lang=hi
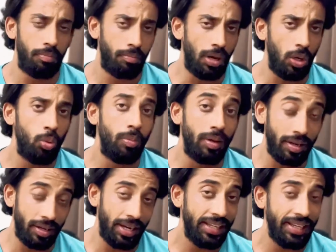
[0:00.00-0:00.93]
मालूम है
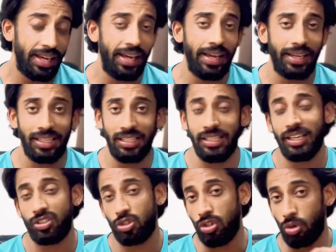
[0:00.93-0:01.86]
नहीं है कि ये
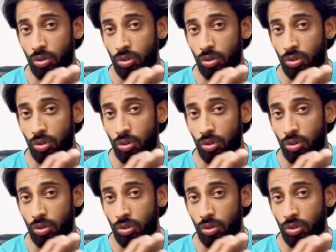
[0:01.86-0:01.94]
एक्चुअली